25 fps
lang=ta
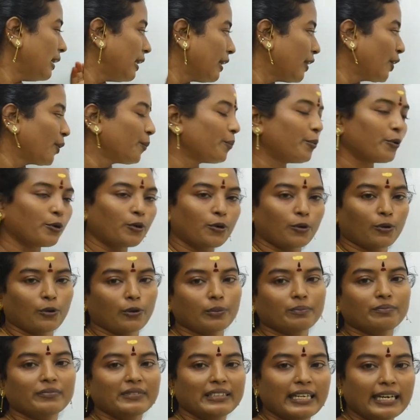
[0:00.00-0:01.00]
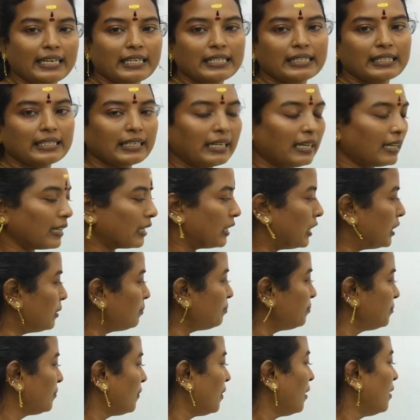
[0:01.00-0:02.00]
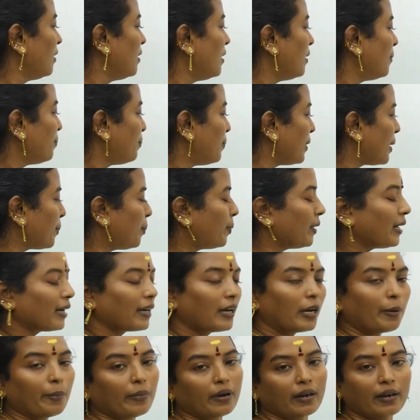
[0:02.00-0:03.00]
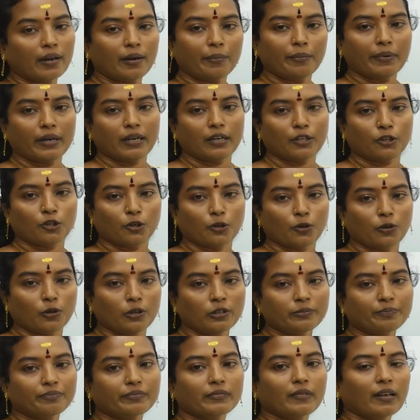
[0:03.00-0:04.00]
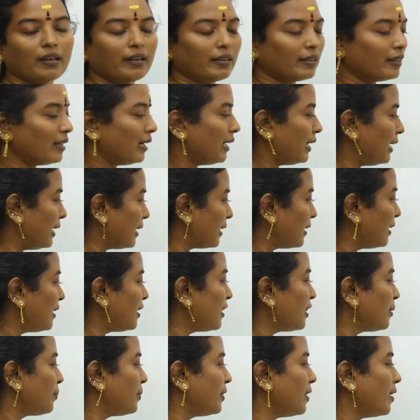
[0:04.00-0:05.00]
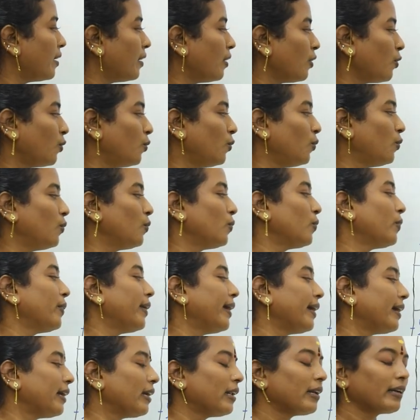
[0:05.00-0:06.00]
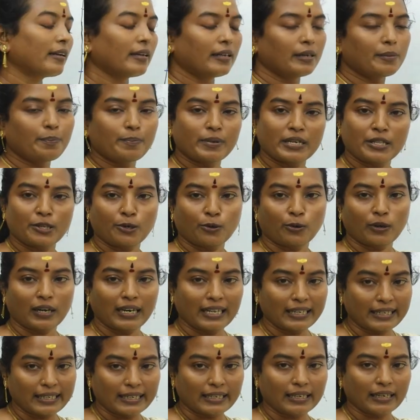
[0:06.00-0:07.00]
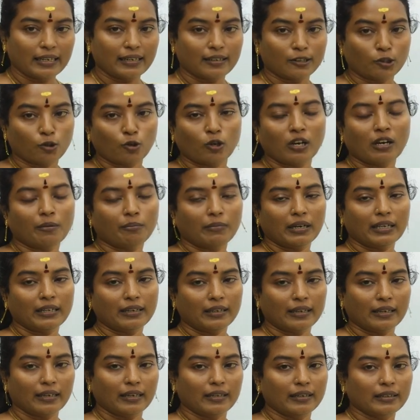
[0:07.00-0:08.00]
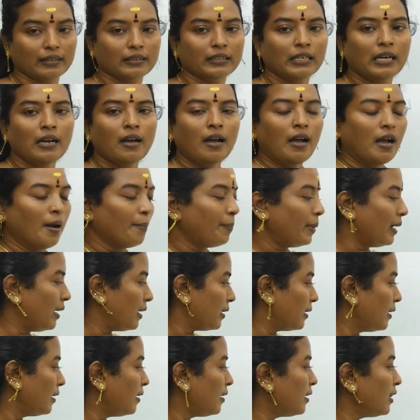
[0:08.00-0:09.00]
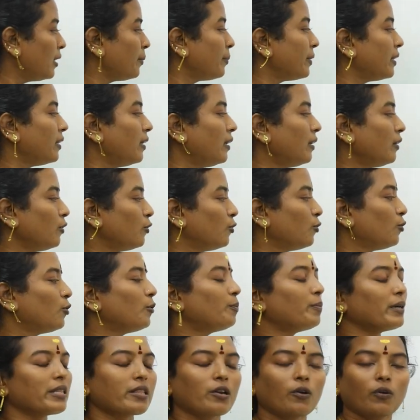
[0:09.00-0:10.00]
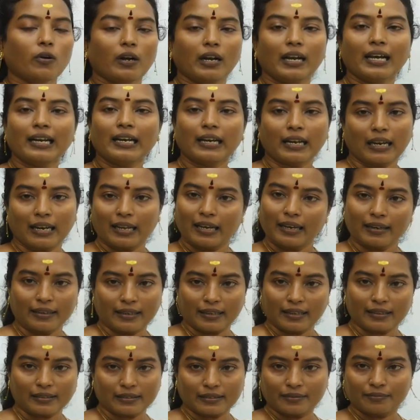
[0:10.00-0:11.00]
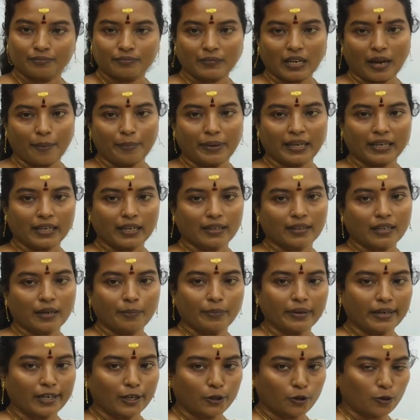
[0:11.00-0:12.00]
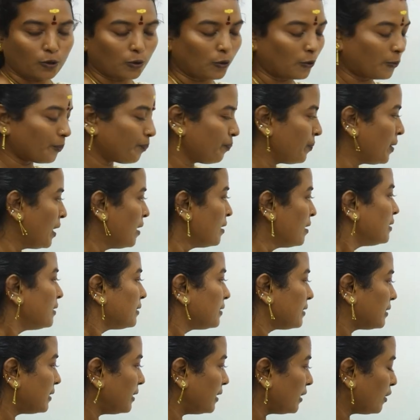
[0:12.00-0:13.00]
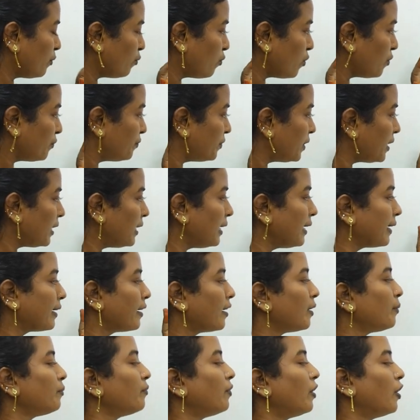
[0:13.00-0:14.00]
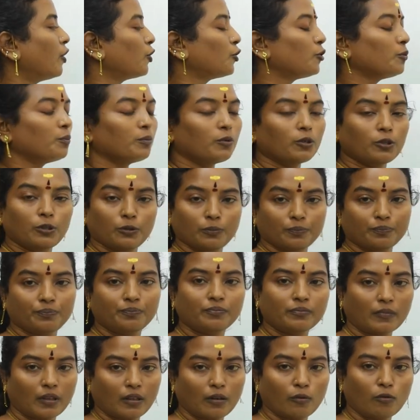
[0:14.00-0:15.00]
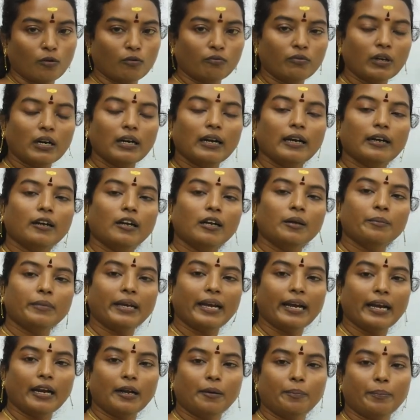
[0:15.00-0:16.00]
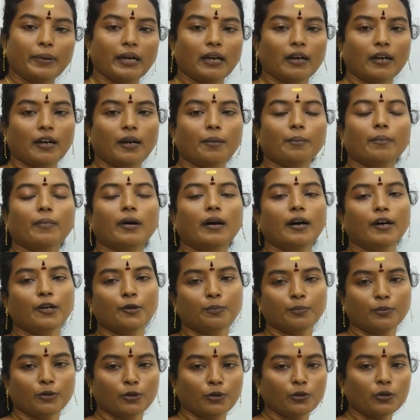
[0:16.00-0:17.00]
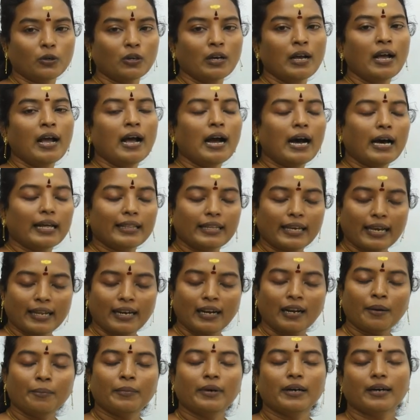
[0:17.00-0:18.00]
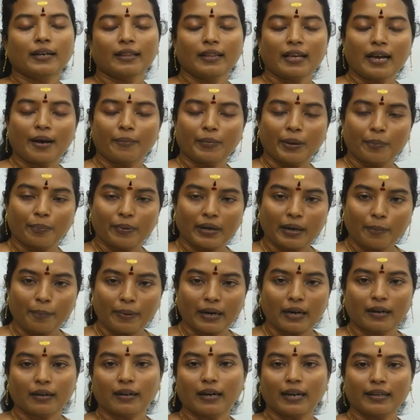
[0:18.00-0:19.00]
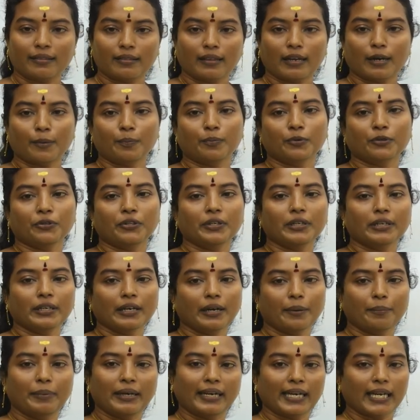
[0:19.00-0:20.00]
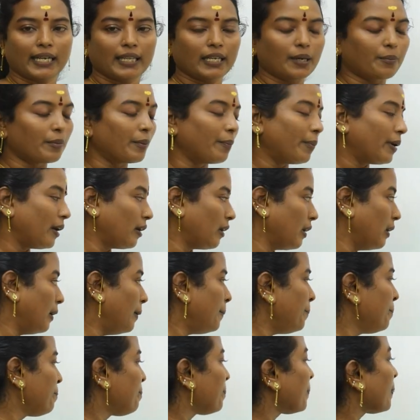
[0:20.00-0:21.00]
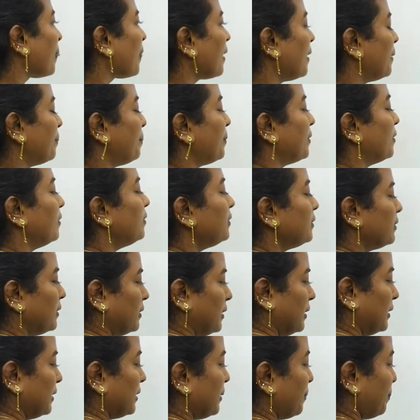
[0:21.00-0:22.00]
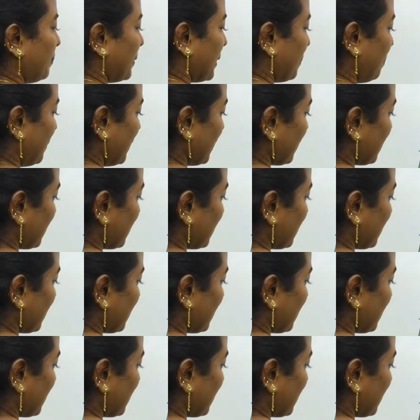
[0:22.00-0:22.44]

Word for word: லக்னம் போட்டிருக்கோம் தனுசு லக்னம் பிறப்பு லக்னமாக நம்ம எடுத்திருக்கோம் இதில் லக்னாதிபதியான குரு எங்கே இருக்கார் பதினொன்றில் இருக்கார் துலாமில் இருக்கார் இப்போ லக்னாதிபதி குரு பதினொன்றில் நல்லா இருக்கார் அப்படிங்கிறத நம்ம எடுத்திருக்கோம் சரி இதை ஒவ்வொரு லக்னம் வாங்கும்போதும் இந்த ஒவ்வொரு லக்னம் ஏழுப்பி லக்னம் மாறும்போதும் அது என்ன மாதிரி அமைப்பில் பலன்களை தரப்போகுது அப்படிங்கிறத நம்ம பார்க்கலாம் இப்போ இந்த பிறப்பு